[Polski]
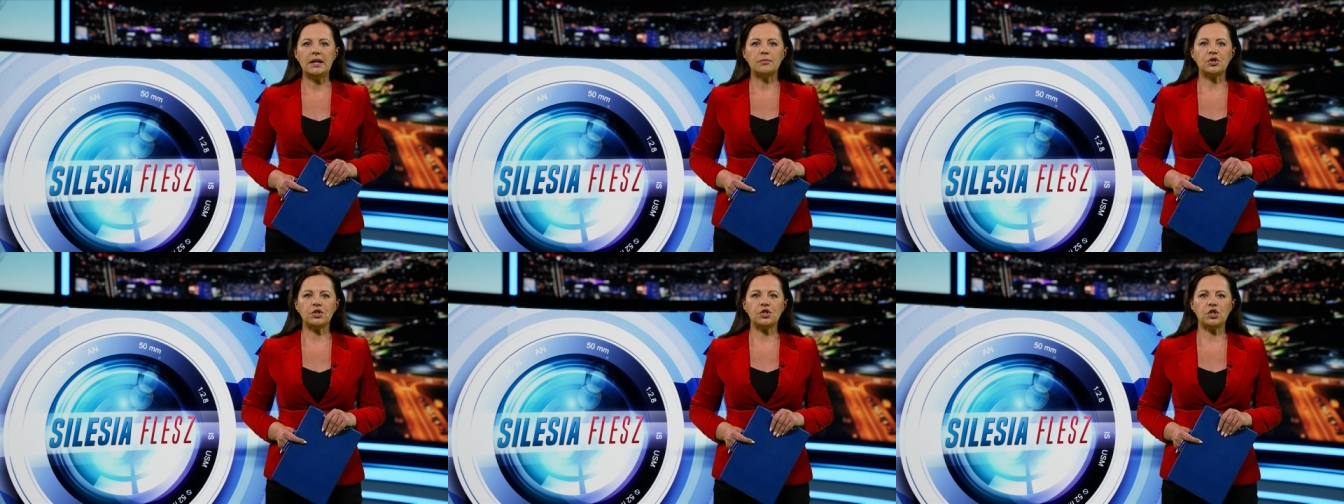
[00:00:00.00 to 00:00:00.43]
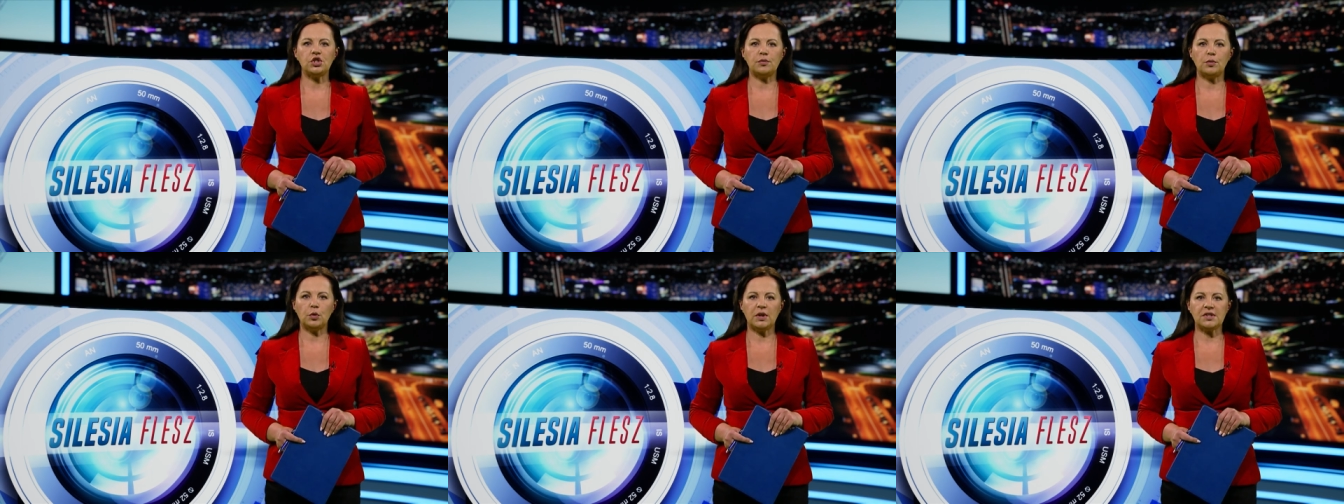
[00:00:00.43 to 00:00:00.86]
Przed
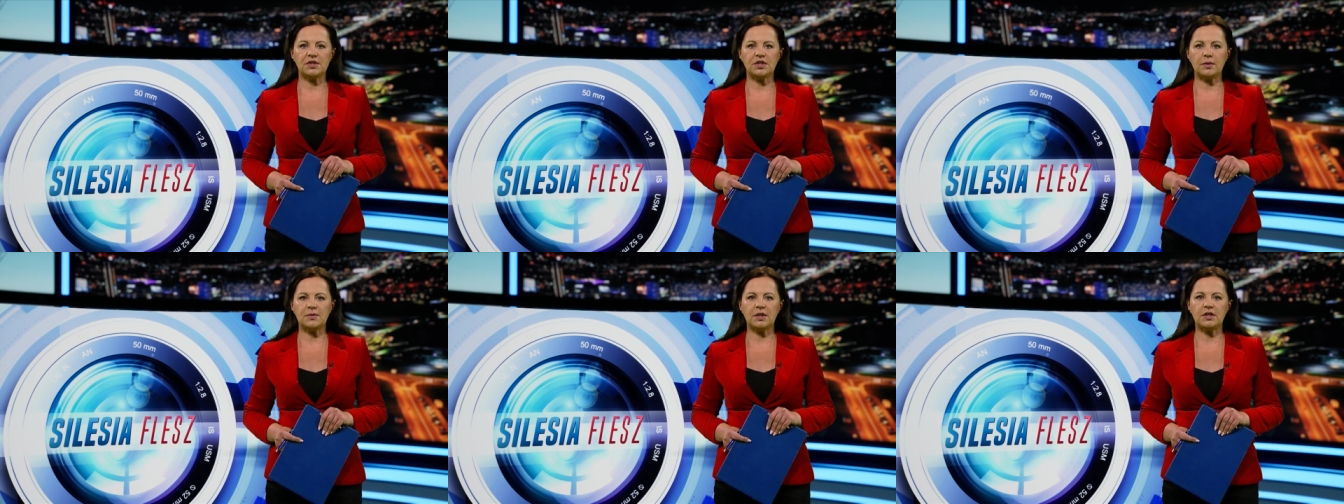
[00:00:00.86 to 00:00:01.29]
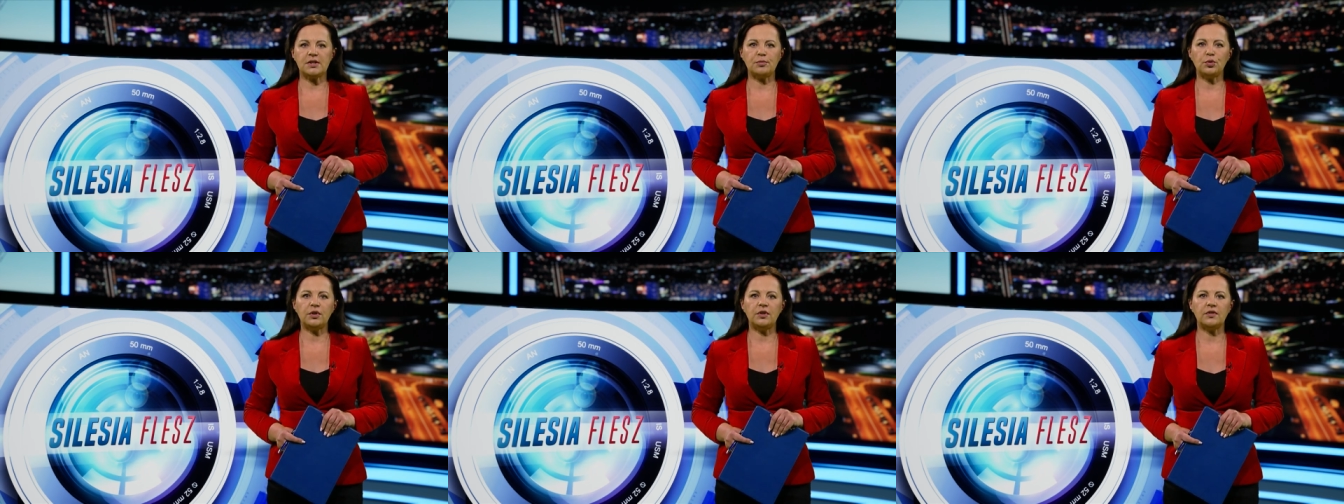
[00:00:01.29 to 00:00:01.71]
siedzibą Jastrzębskiej
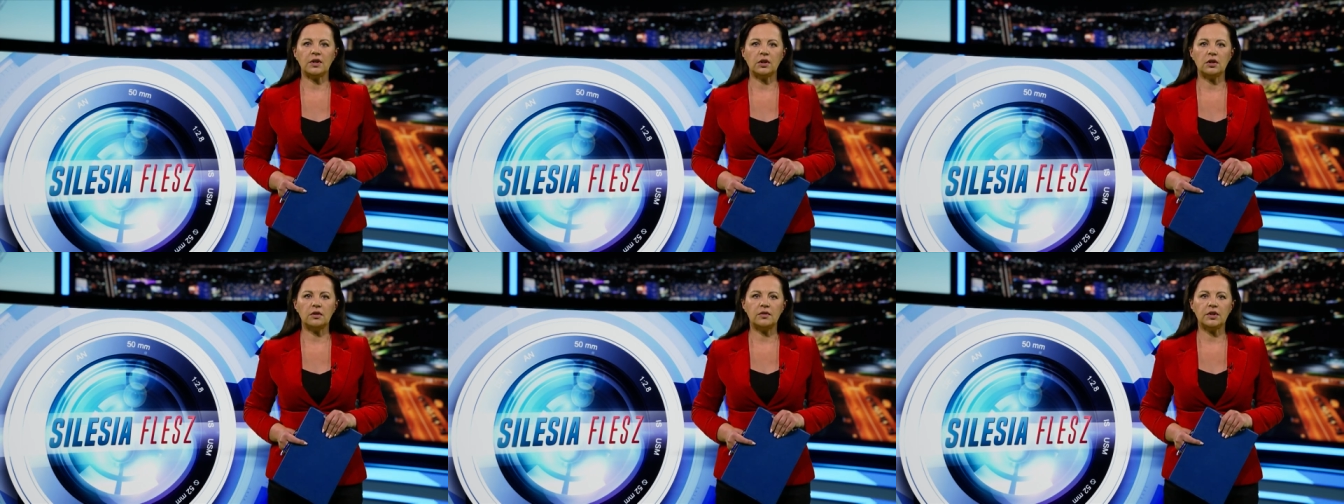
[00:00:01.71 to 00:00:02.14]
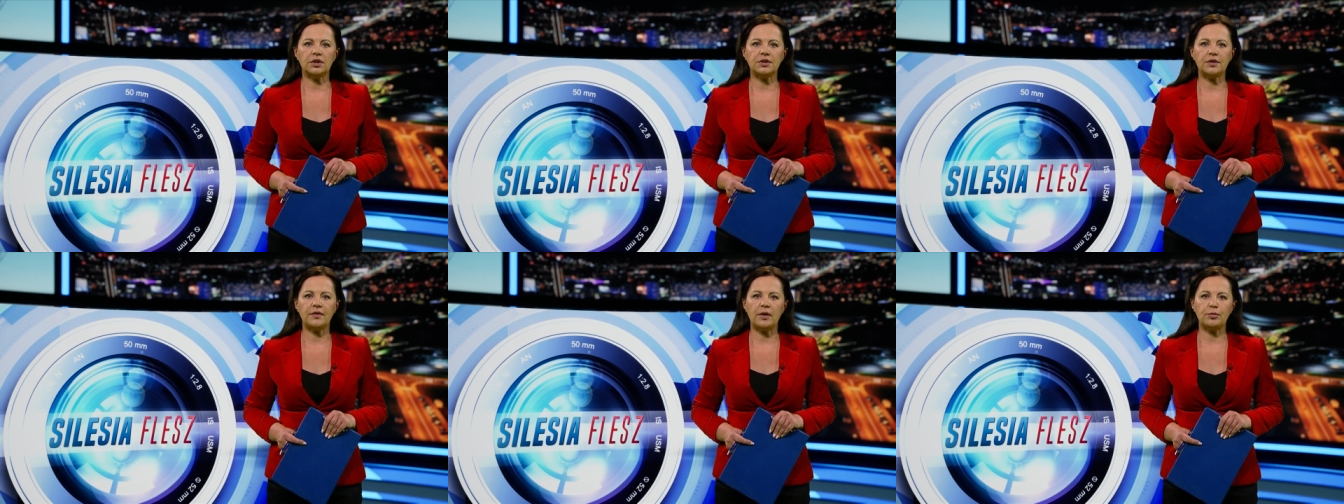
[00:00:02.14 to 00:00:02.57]
Spółki Węglowej
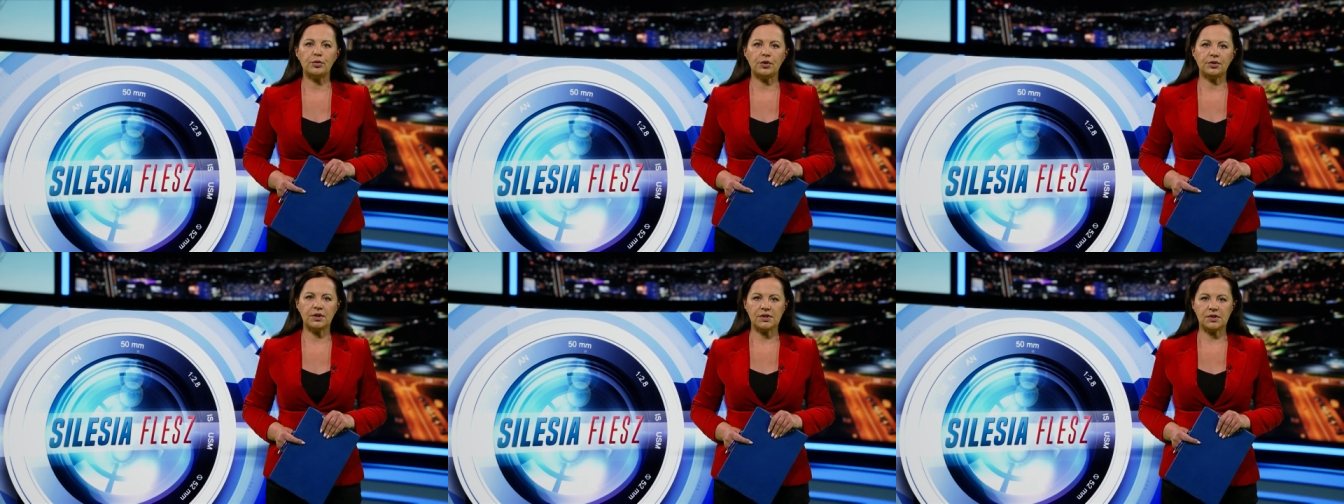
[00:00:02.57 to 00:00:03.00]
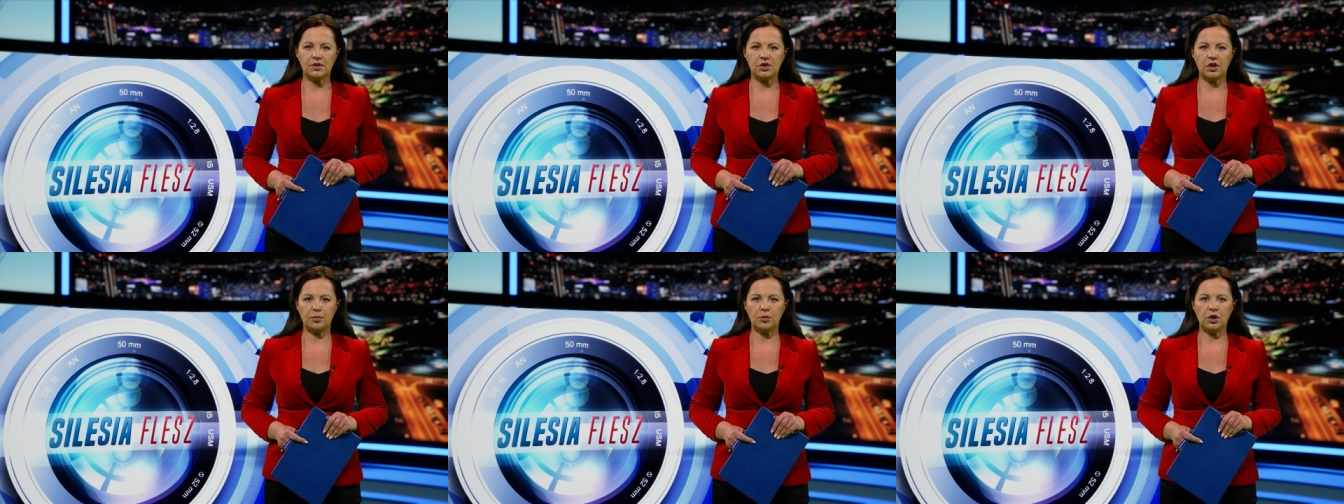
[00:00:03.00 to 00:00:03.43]
trwa protest
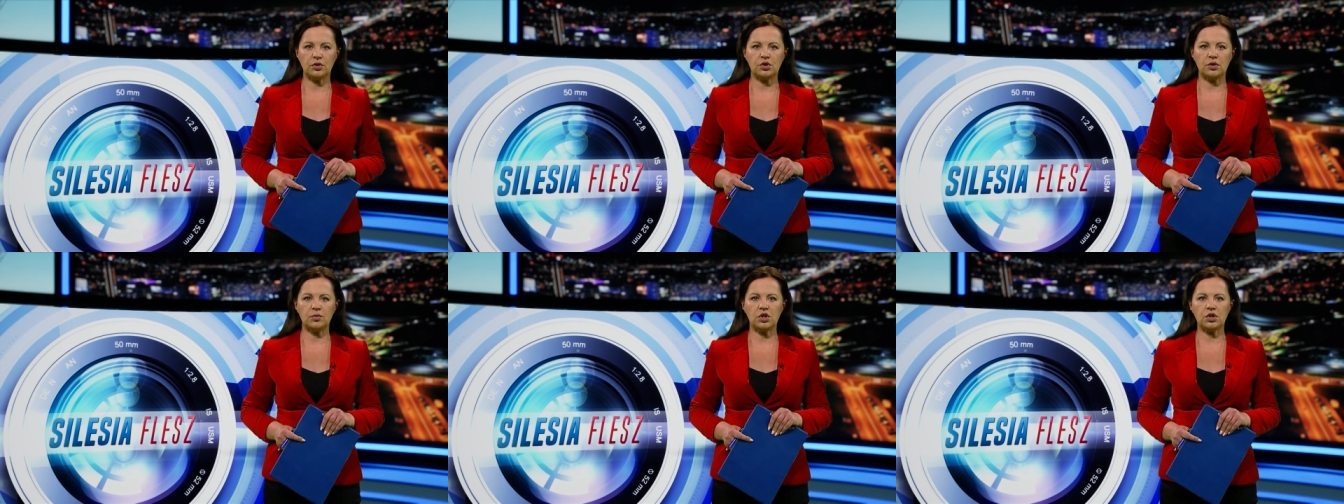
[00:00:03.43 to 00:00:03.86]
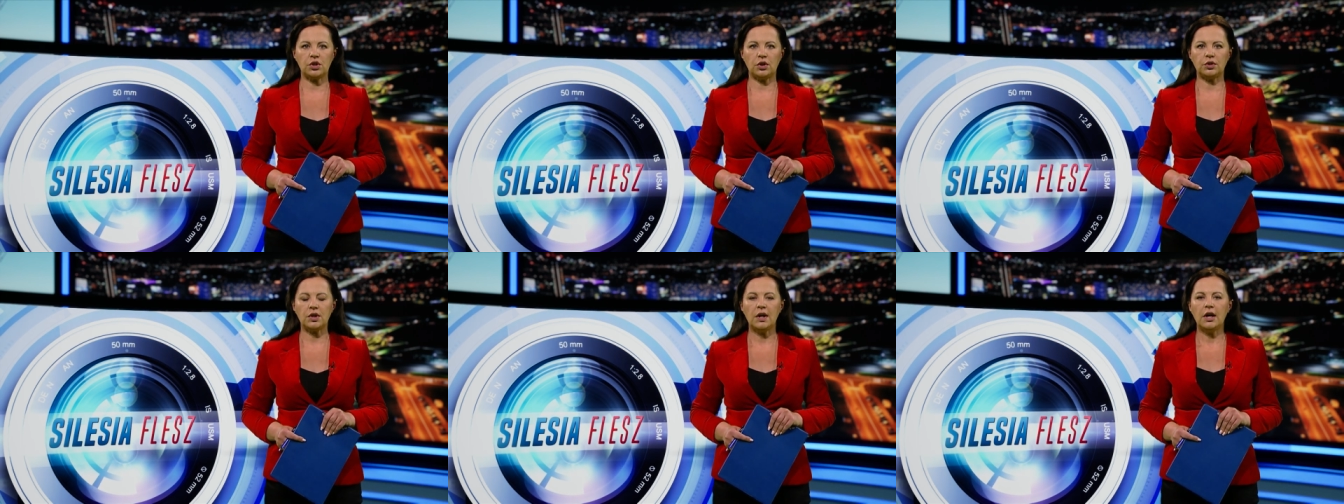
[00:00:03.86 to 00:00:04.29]
sierpnia
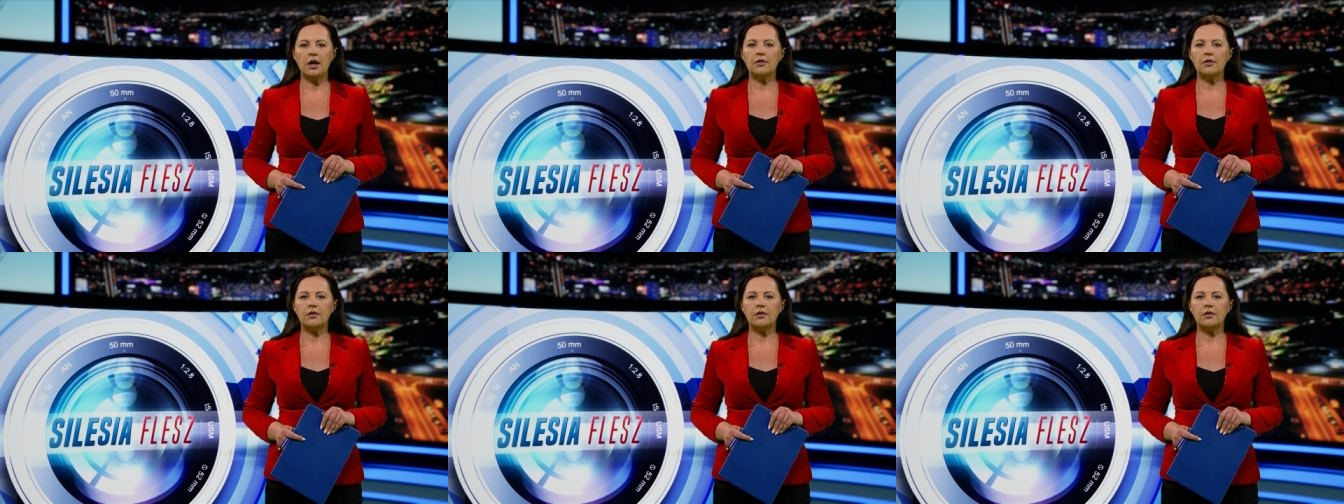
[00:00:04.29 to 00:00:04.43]
80.